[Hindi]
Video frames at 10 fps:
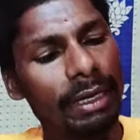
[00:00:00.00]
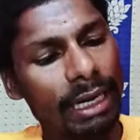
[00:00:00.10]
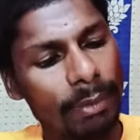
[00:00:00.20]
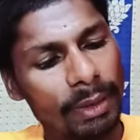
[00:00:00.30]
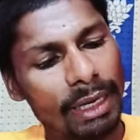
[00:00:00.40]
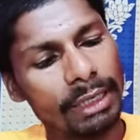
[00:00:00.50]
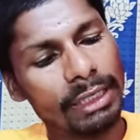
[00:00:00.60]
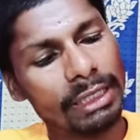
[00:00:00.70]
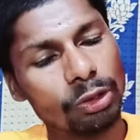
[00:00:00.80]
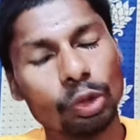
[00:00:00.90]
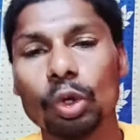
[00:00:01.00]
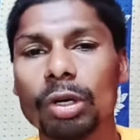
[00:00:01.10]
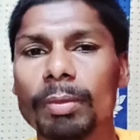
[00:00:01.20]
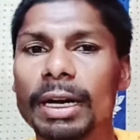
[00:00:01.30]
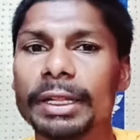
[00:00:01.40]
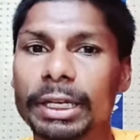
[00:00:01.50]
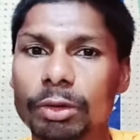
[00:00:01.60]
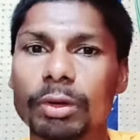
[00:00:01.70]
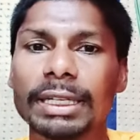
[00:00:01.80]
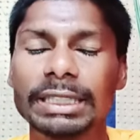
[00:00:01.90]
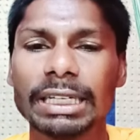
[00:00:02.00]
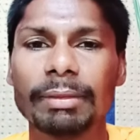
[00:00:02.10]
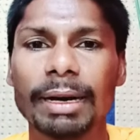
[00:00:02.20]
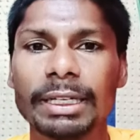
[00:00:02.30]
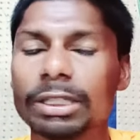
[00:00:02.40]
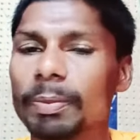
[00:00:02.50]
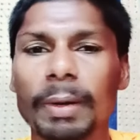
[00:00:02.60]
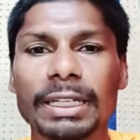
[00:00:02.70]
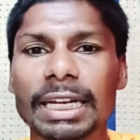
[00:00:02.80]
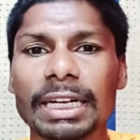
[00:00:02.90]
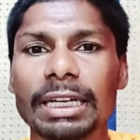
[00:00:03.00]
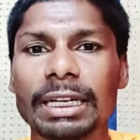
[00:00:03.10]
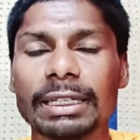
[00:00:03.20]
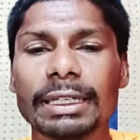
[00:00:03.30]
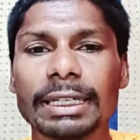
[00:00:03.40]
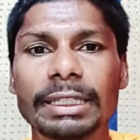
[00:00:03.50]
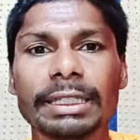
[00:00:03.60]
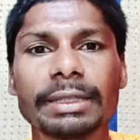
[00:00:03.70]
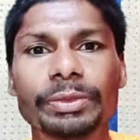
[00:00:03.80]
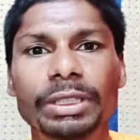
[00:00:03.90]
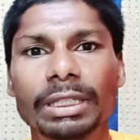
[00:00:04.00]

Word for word: नापना है ठीक है छोट बड़ नहीं होना चाहिए भाई नहीं तो पता नहीं लगेगा ठीक है